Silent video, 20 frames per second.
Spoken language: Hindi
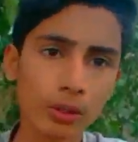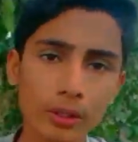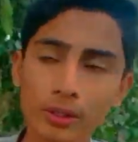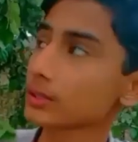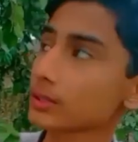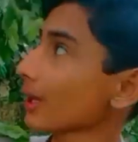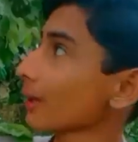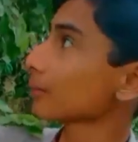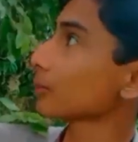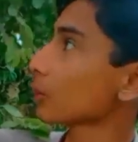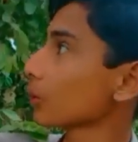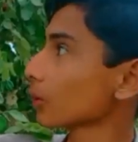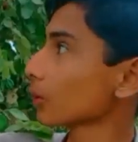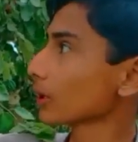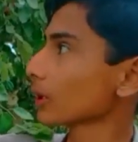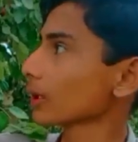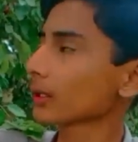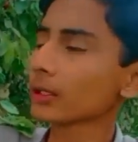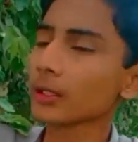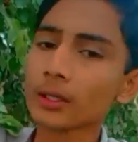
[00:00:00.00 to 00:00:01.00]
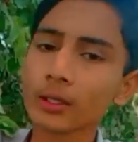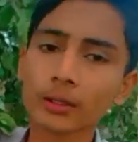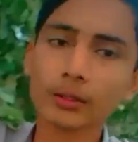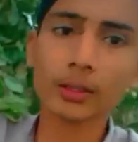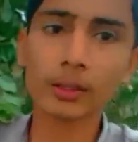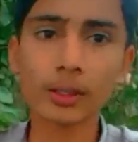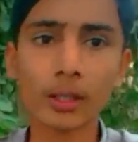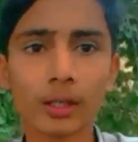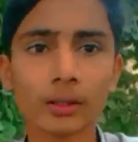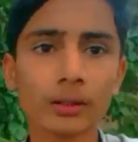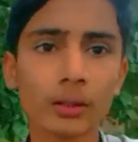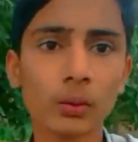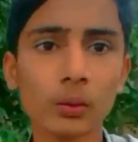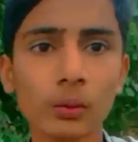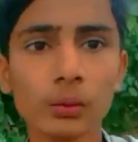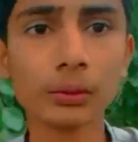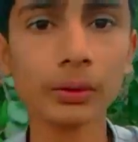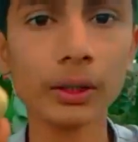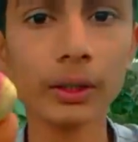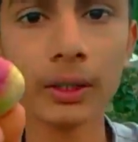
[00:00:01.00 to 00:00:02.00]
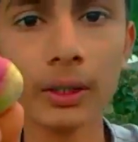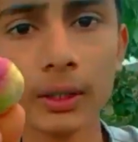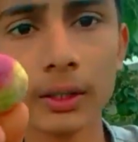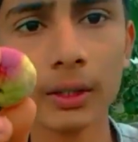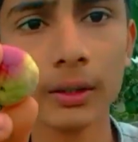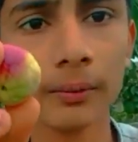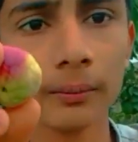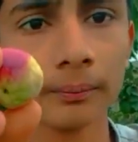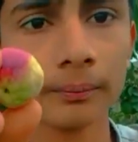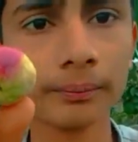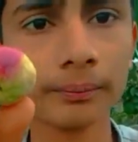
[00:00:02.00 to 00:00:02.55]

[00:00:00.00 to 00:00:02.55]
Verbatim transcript: एक सेब तोड़ कर दिखाता हूँ ये देखें